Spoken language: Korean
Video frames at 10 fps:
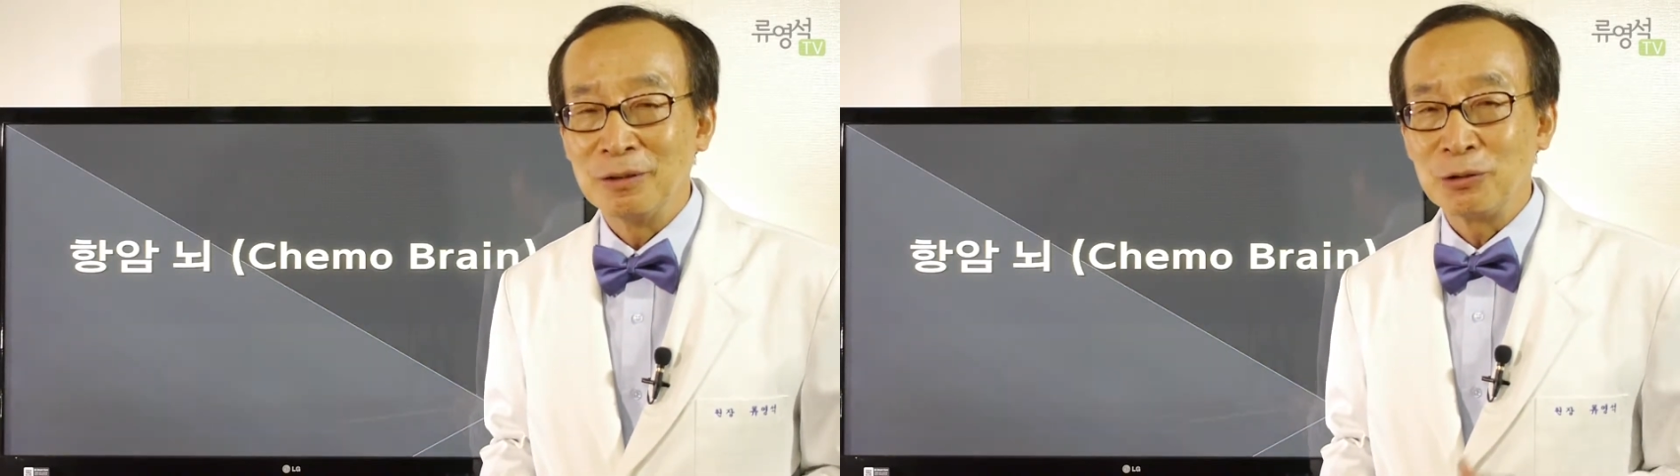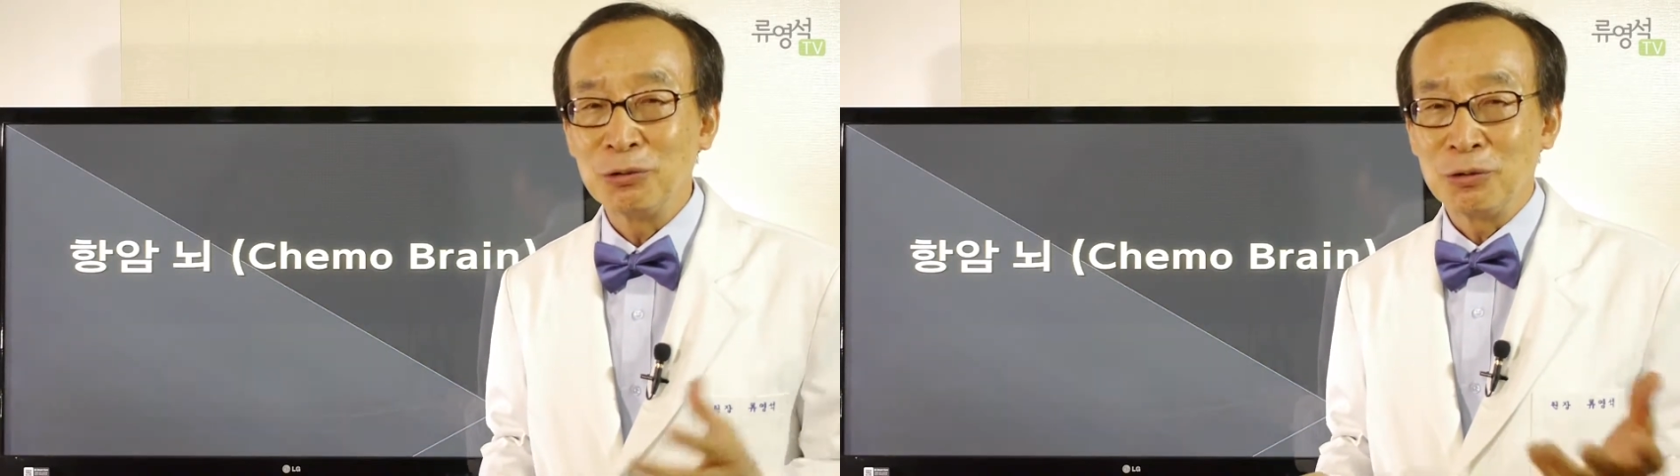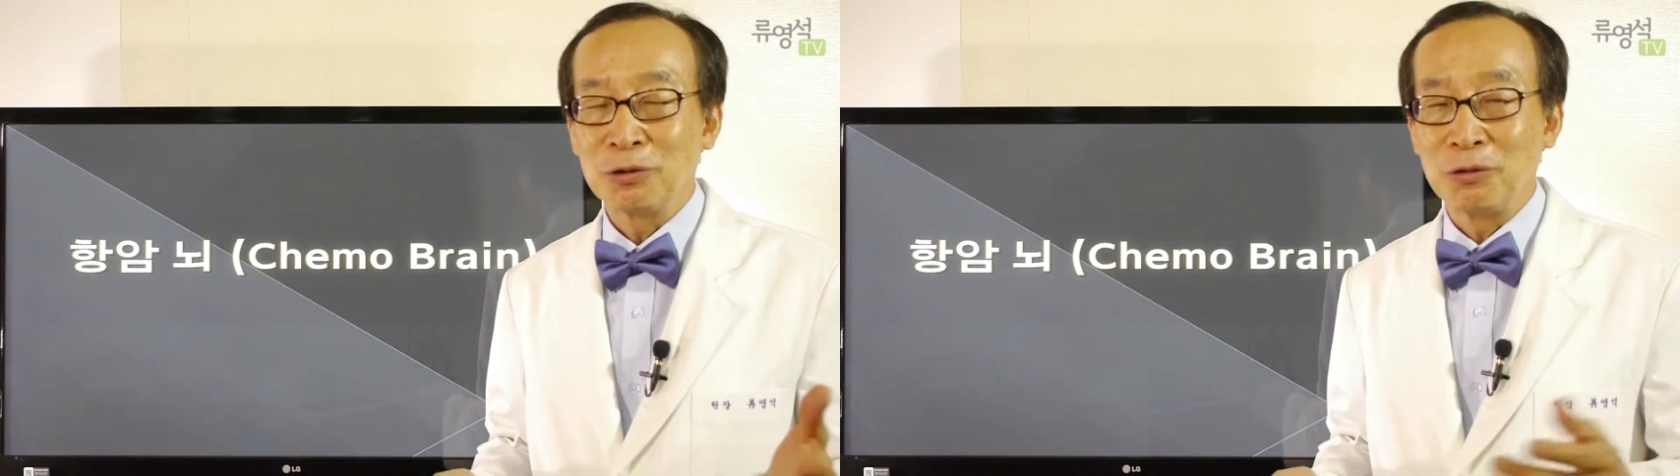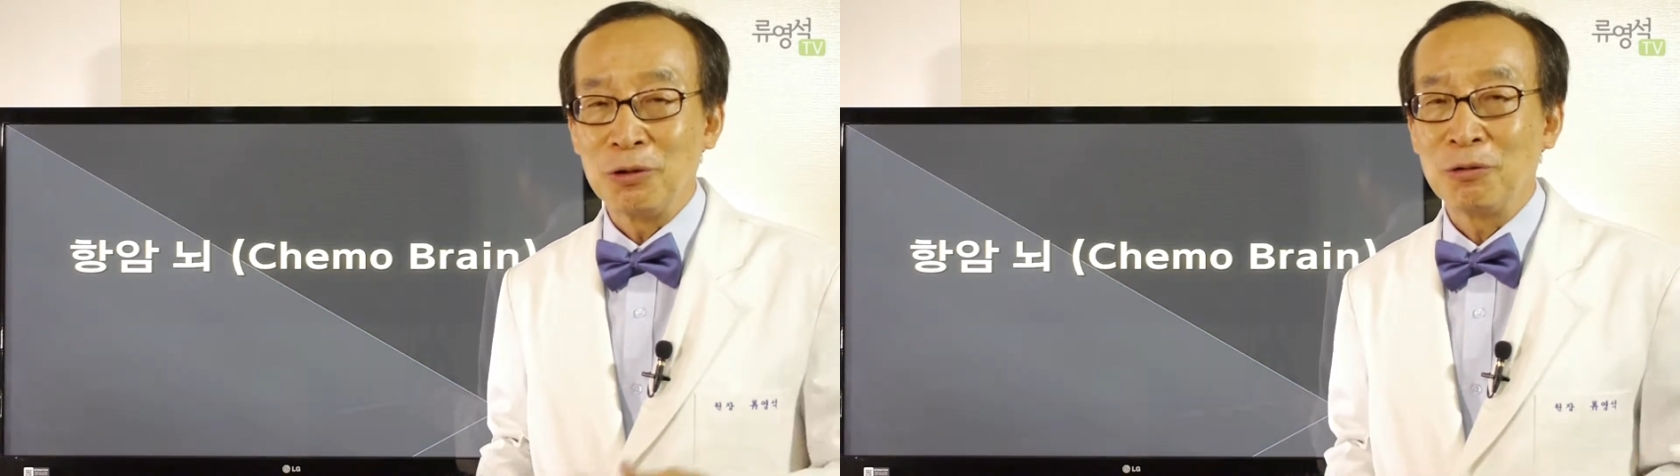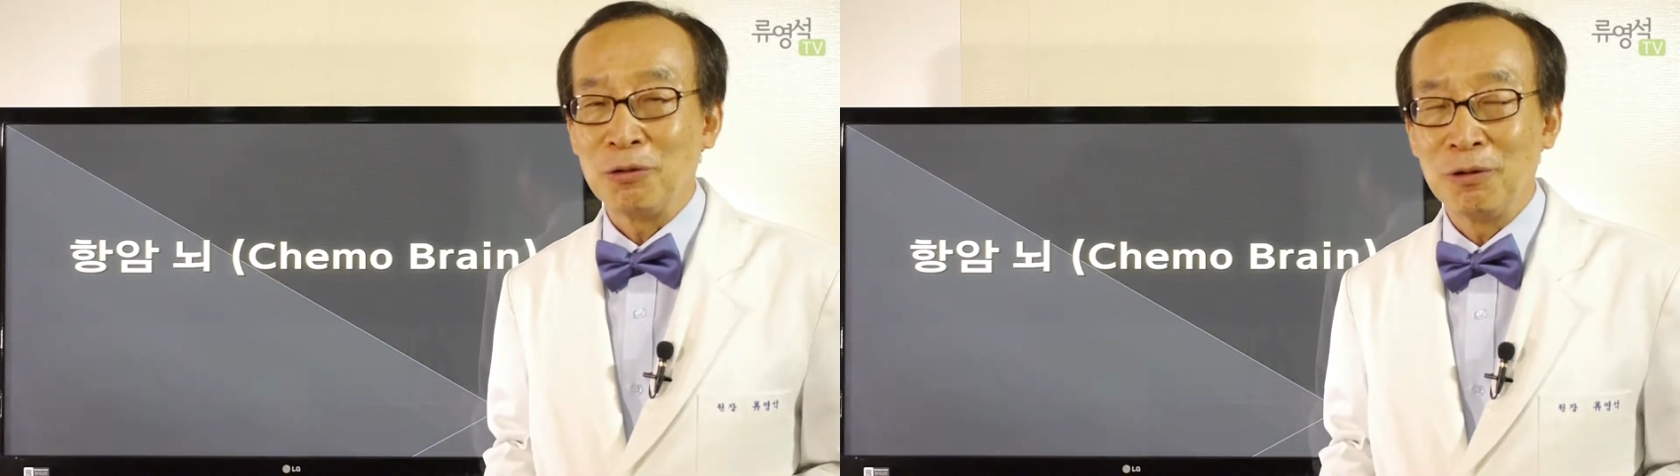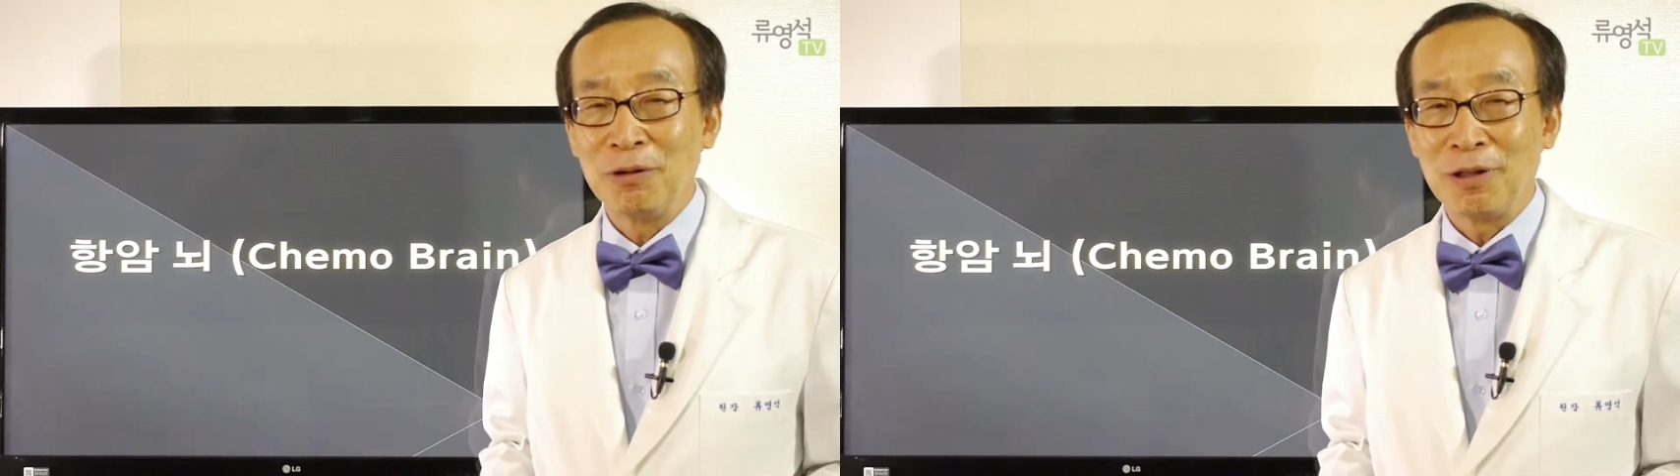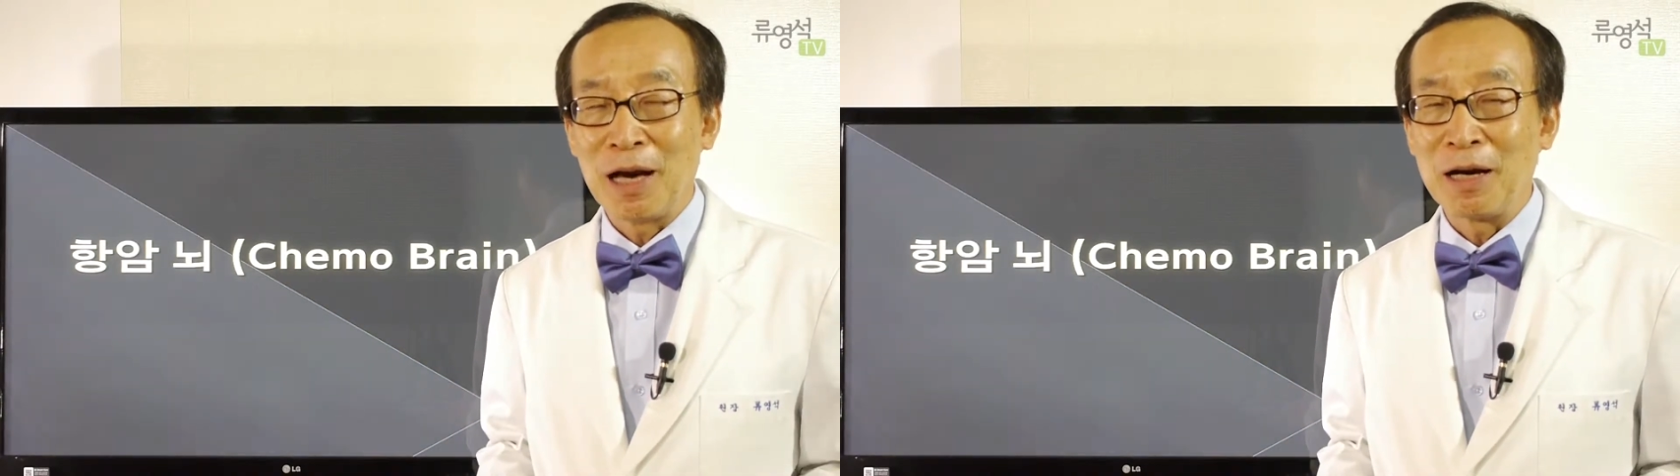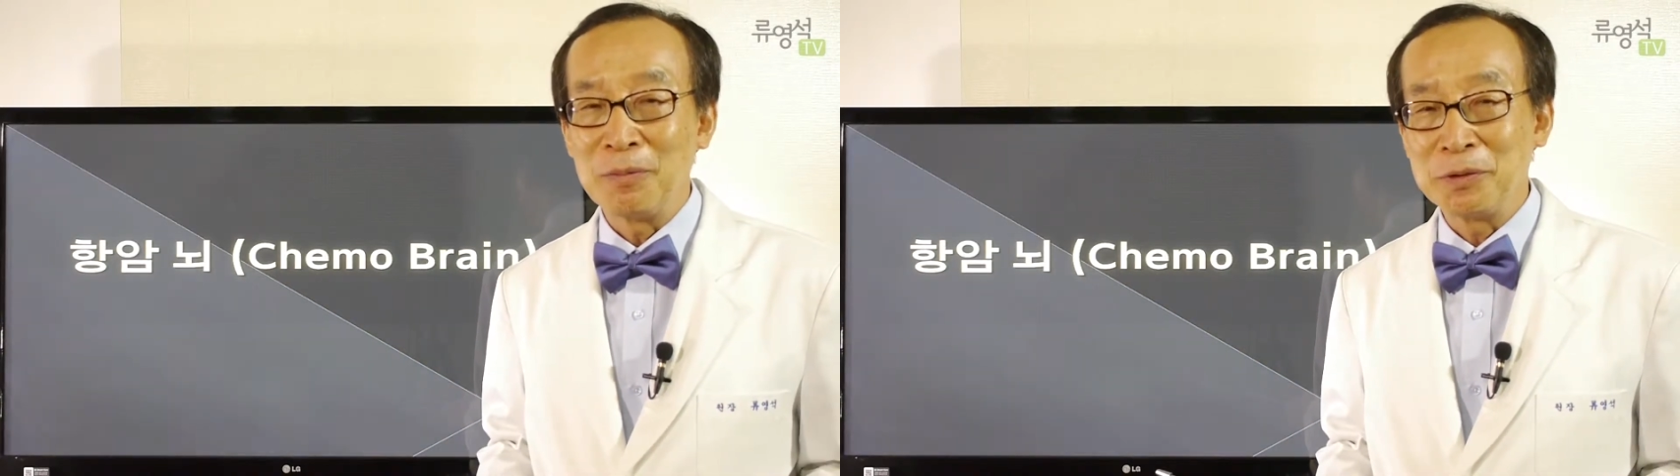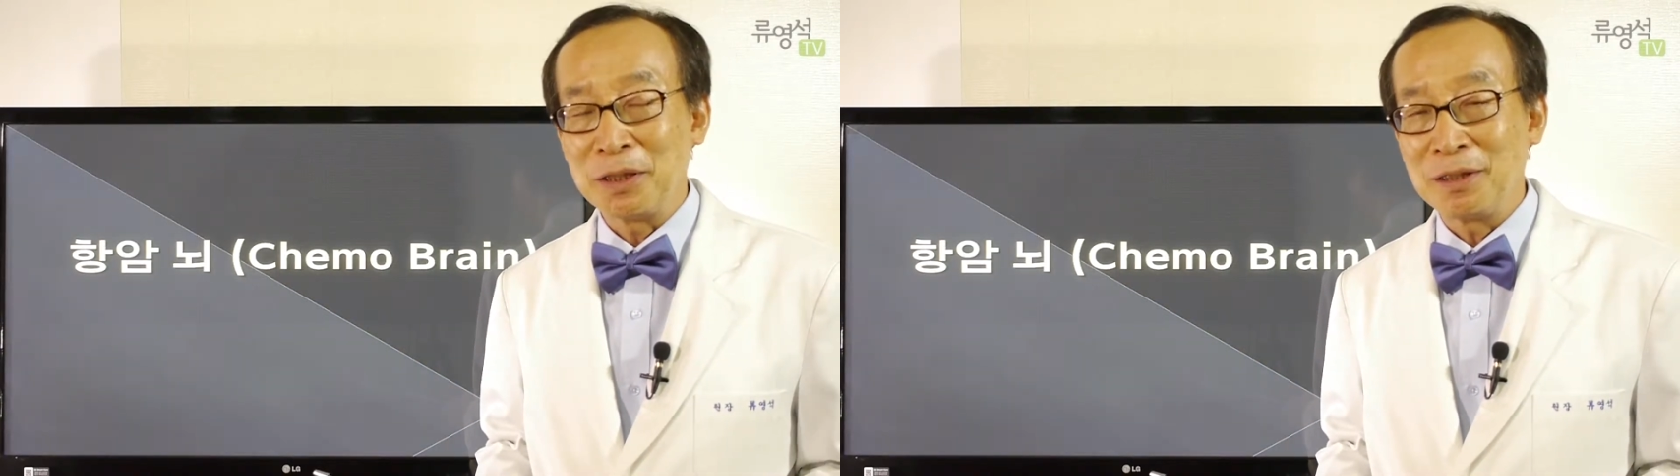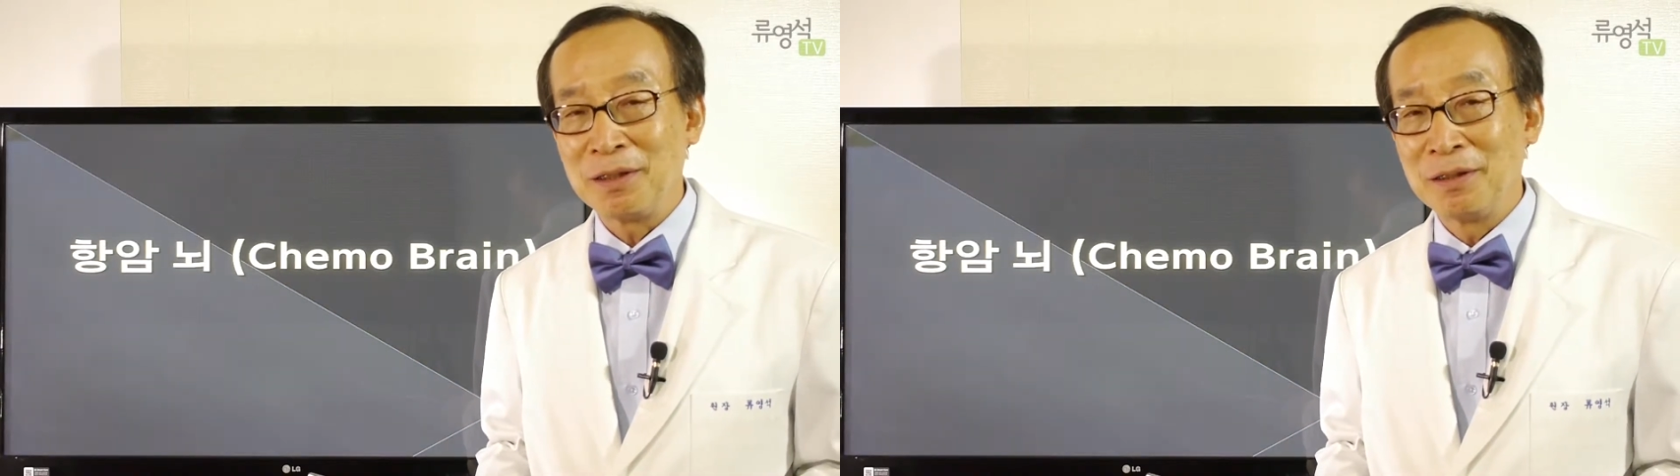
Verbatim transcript: 충격도 있고 항암제를